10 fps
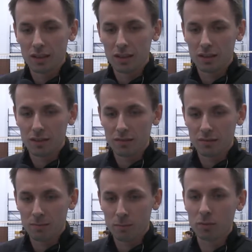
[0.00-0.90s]
Yy
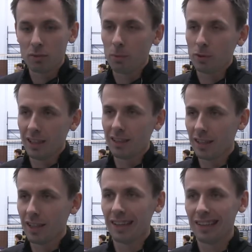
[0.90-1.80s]
po tym się poznaje
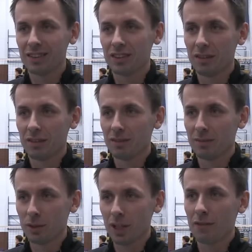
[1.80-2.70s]
lidera, że
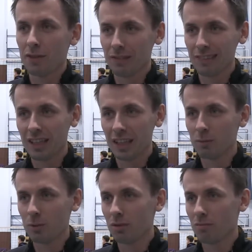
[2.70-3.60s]
potrafi w
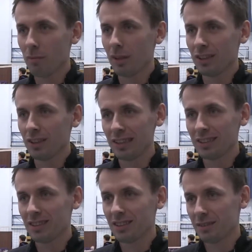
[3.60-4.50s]
takim trudnym
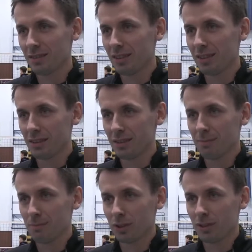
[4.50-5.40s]
momencie z,
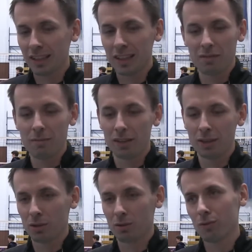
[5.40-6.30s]
z, przy takiej
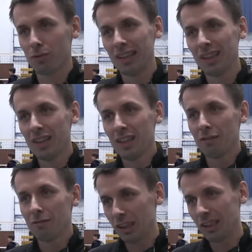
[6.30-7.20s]
wymianie ciosów
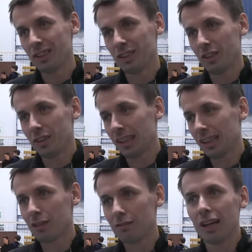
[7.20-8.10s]
wyjść i
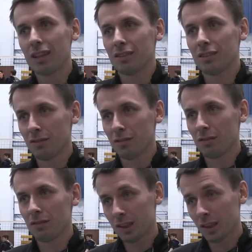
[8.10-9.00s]
zagrać dwa asy
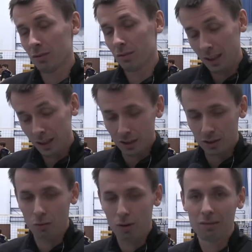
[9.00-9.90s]
serwisowe z rzędu. To ja
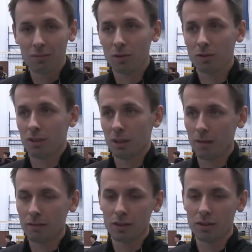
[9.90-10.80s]
chylę czoła, po prostu
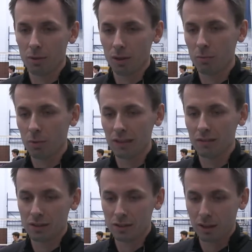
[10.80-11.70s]
naprawdę to dobra
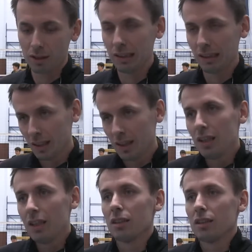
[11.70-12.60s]
robota, więc tutaj
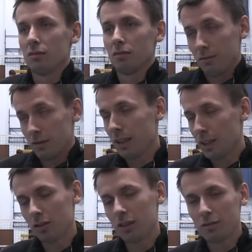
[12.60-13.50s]
e,
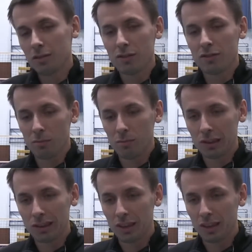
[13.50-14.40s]
wywalczone zwycięstwo
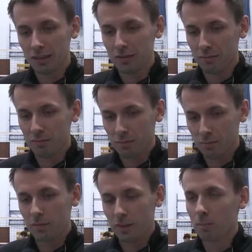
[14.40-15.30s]
myślę, że
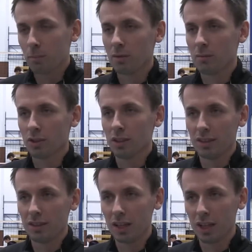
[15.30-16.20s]
e, to po tym można
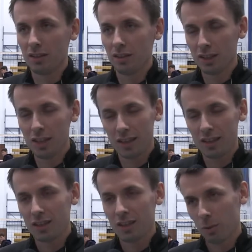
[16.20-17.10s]
lidera,
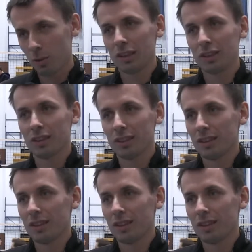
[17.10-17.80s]
lidera poznać.